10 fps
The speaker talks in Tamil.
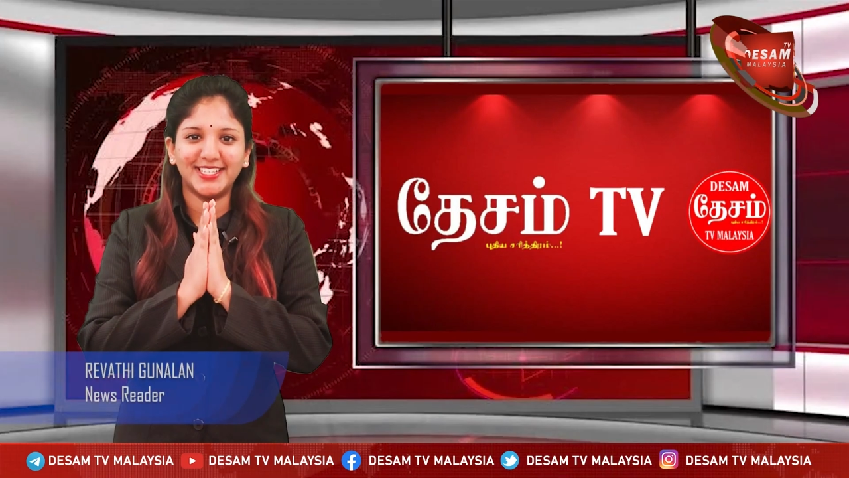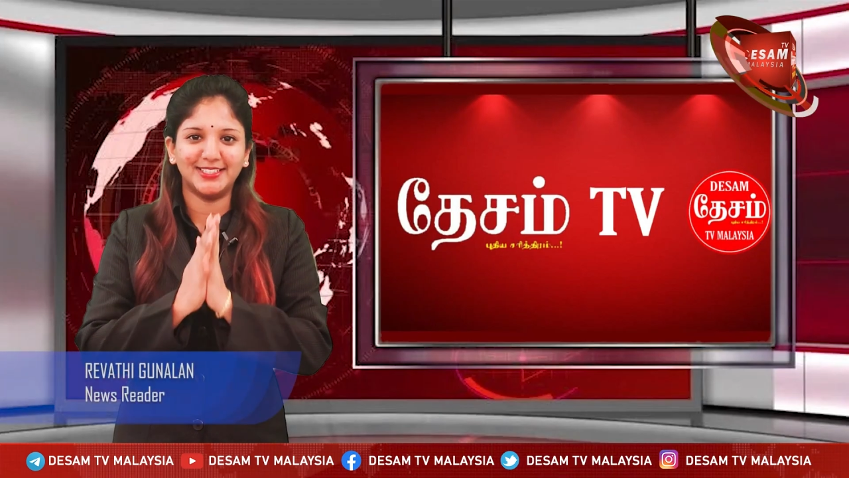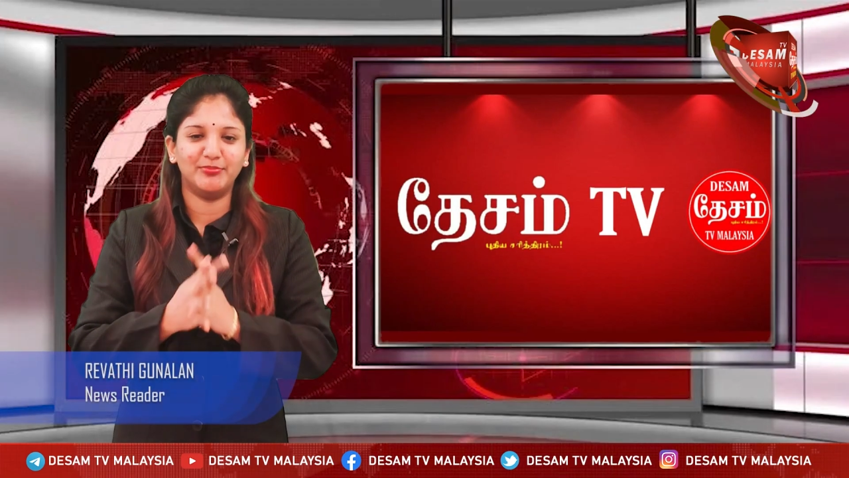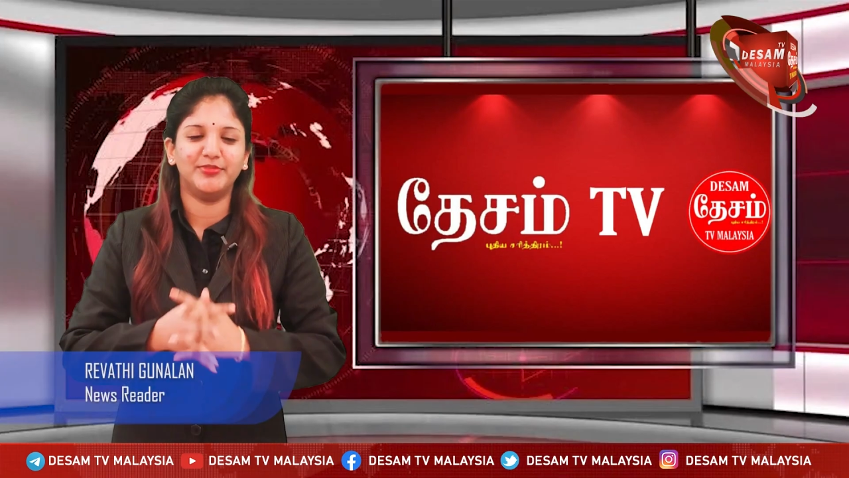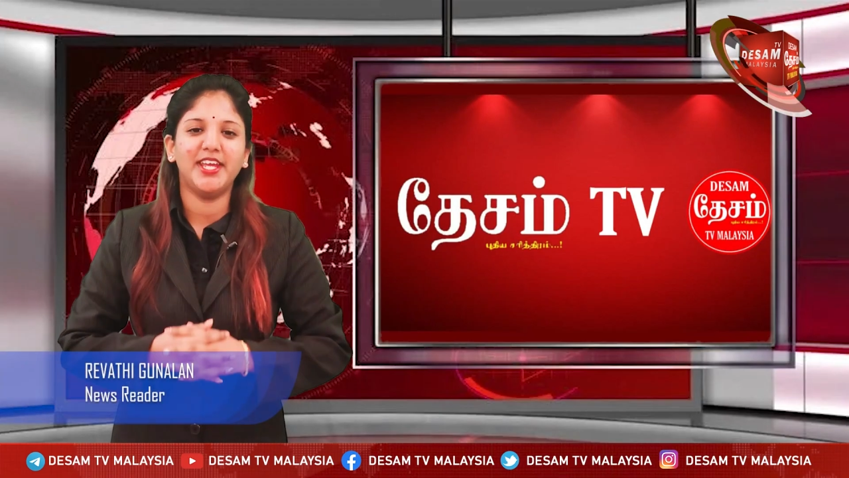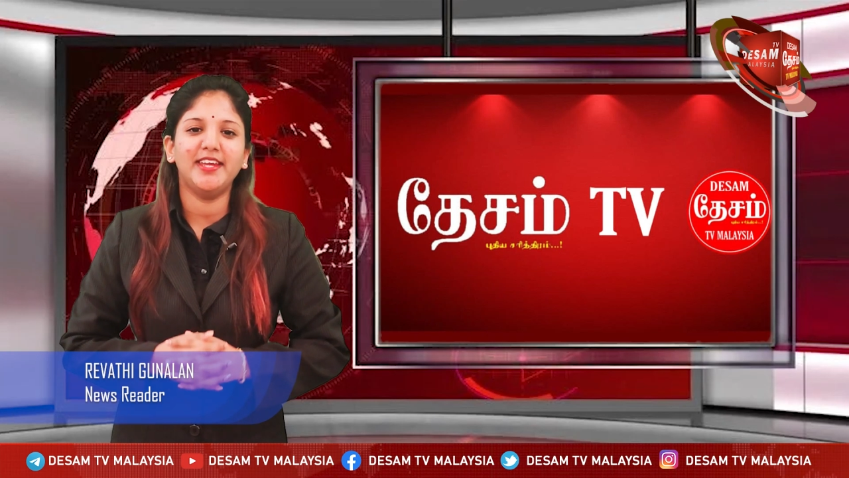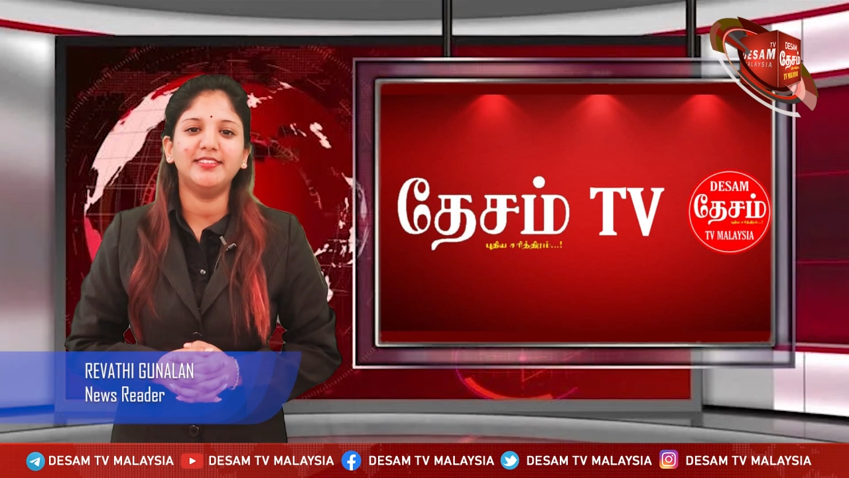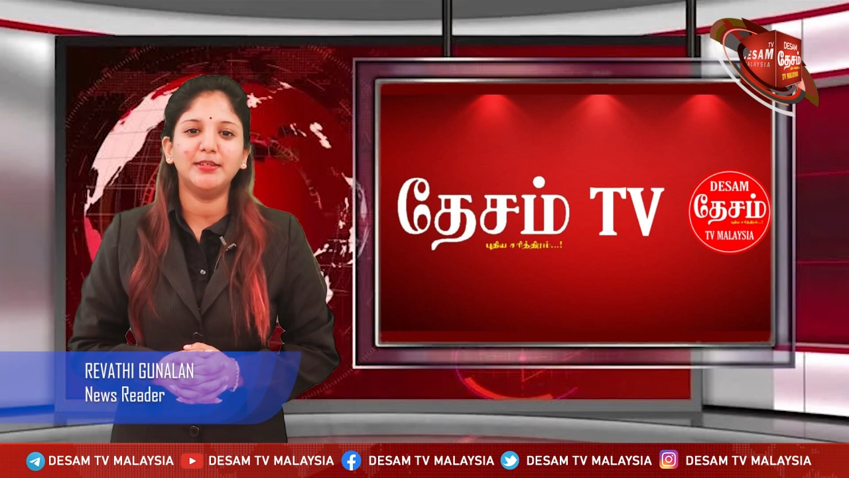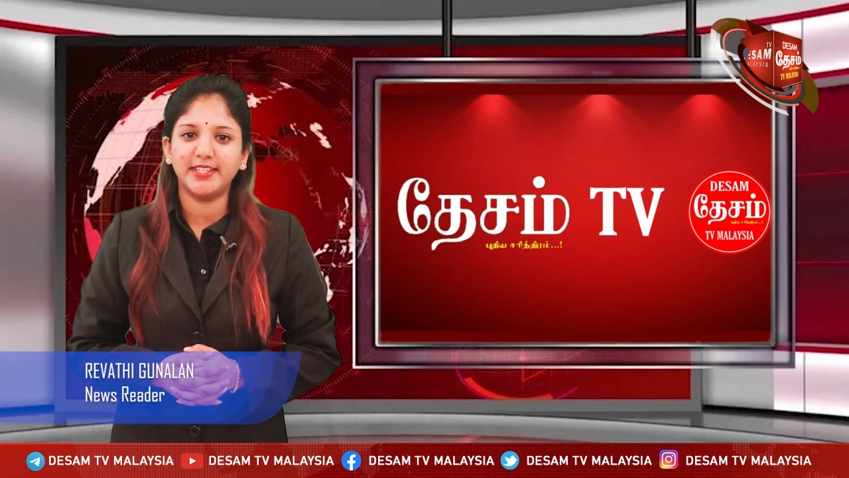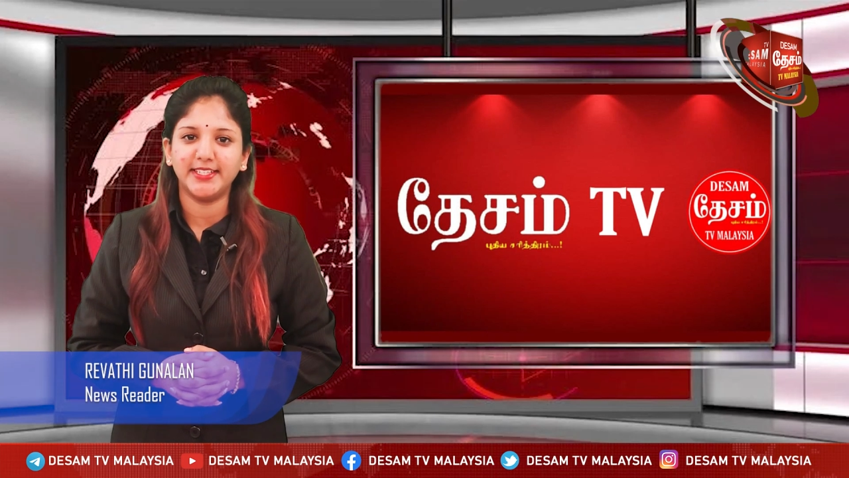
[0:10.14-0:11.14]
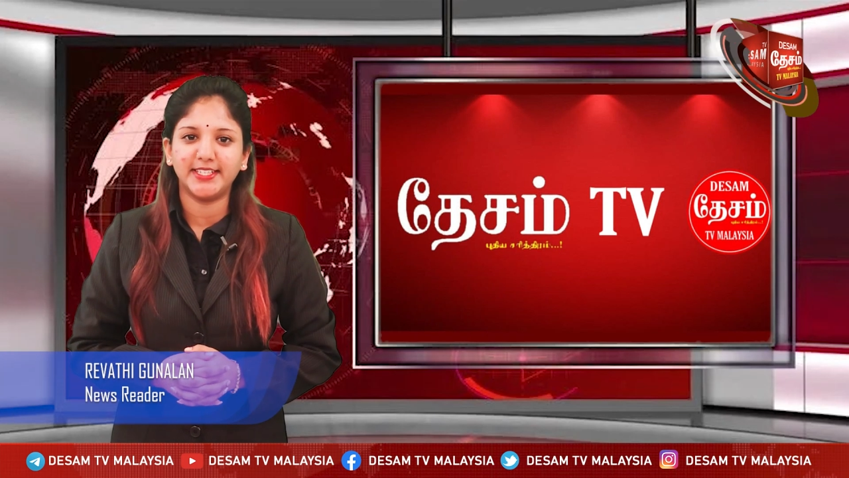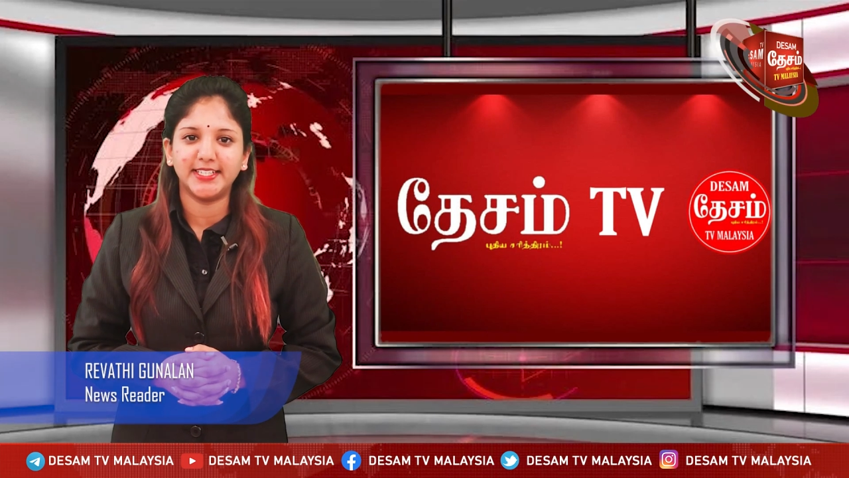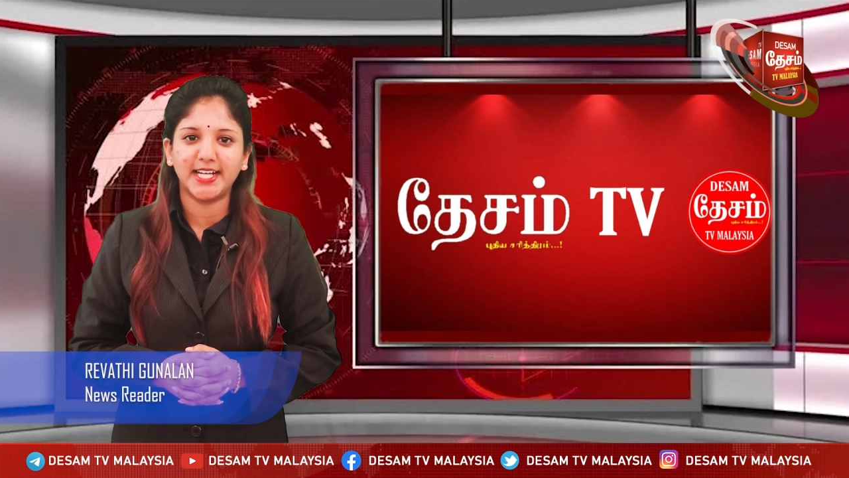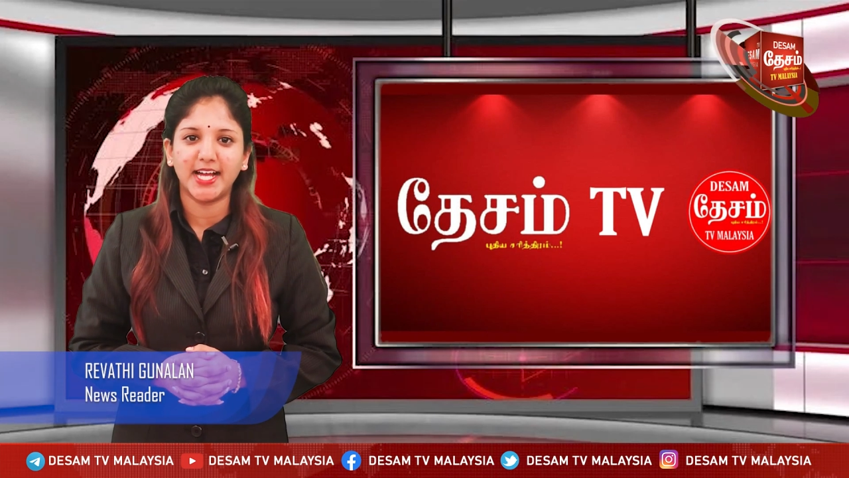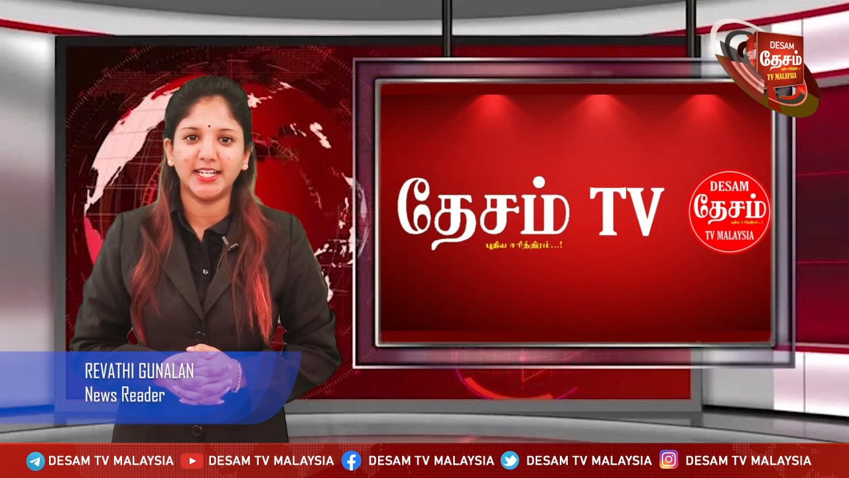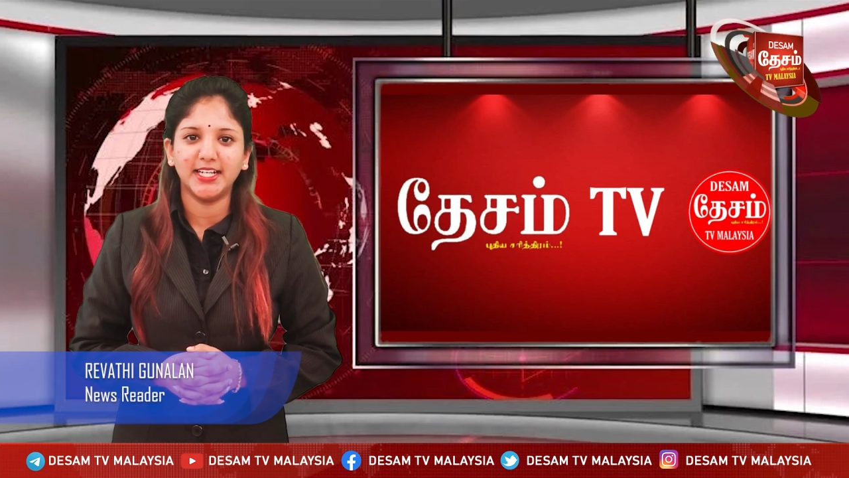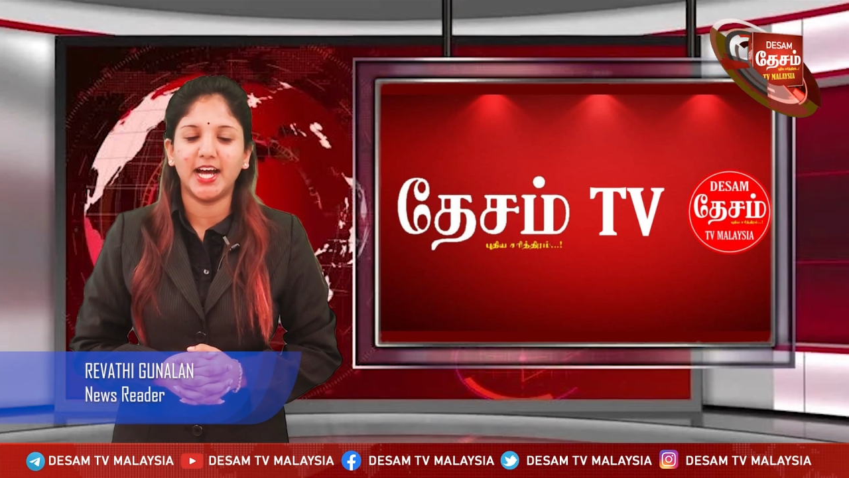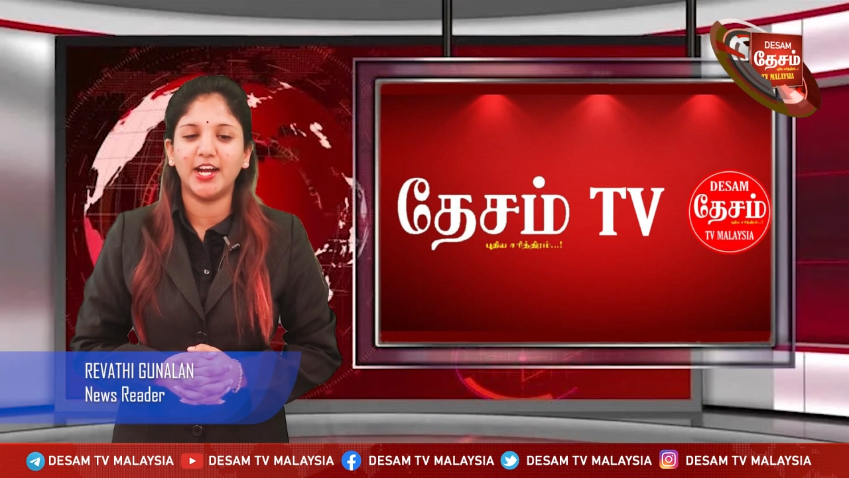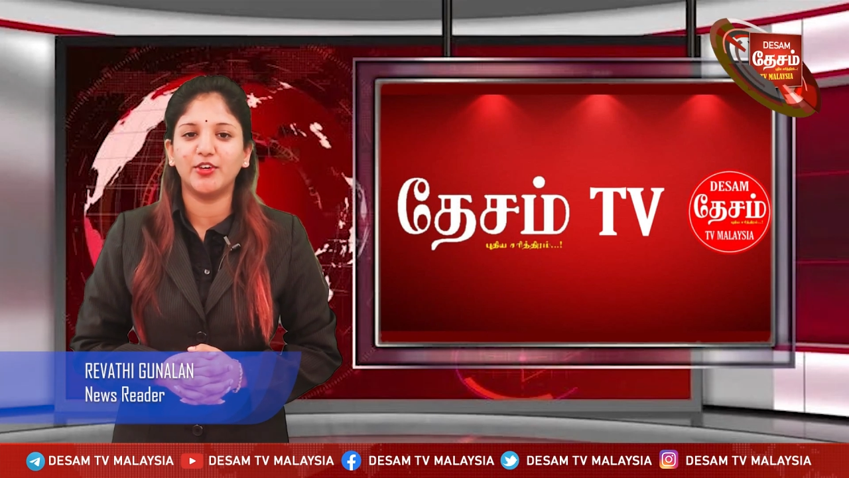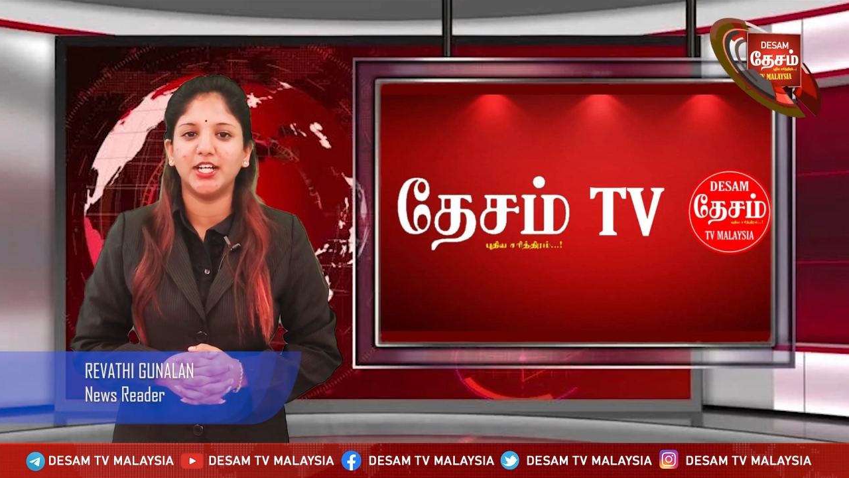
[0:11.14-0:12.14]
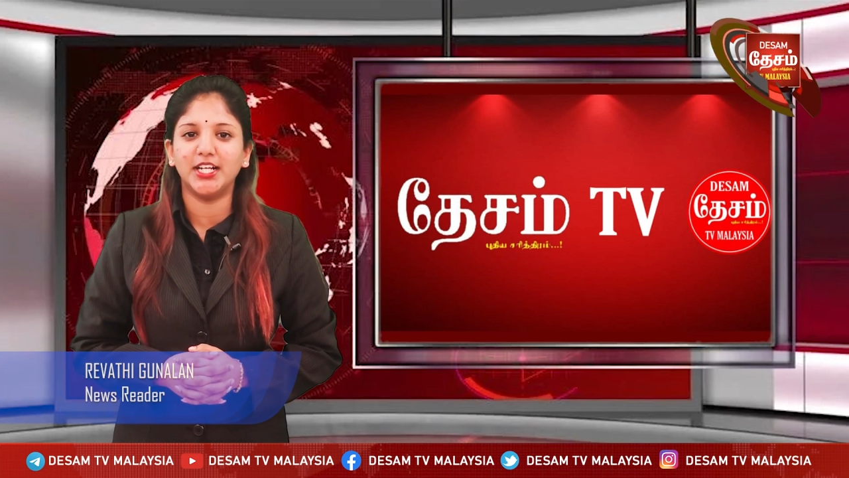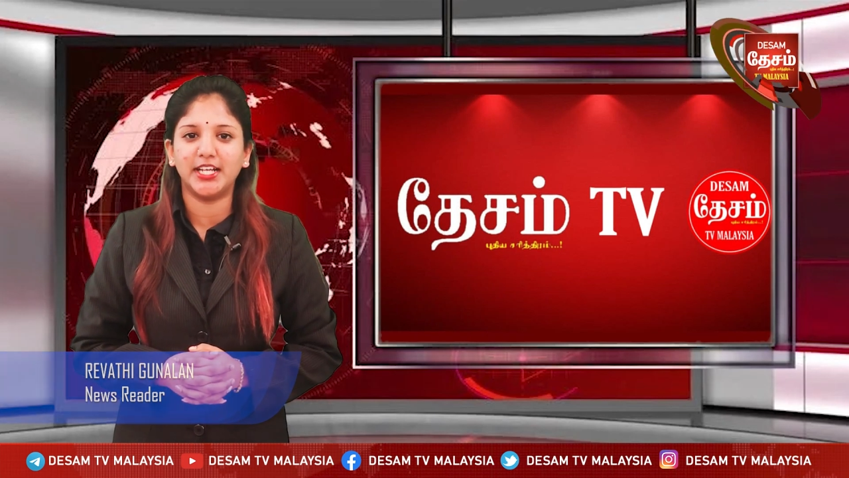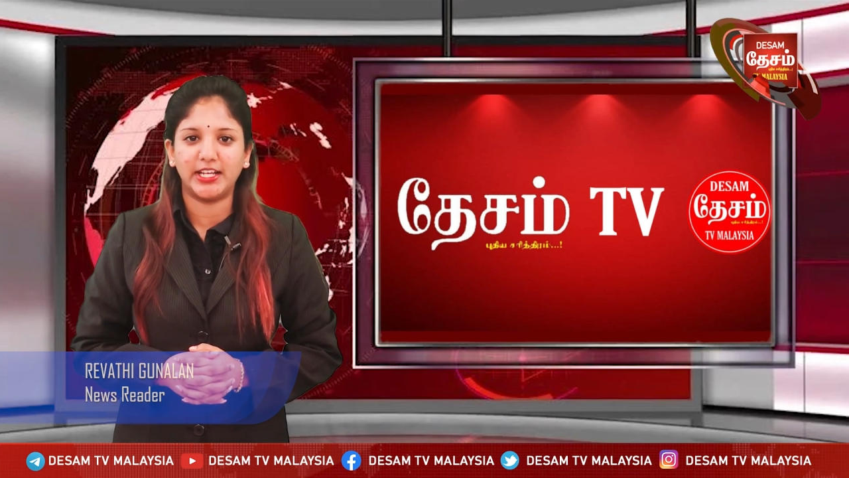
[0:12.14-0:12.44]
வணக்கம் தேசம் செய்திகளுக்காக நானுங்கள் உங்கள்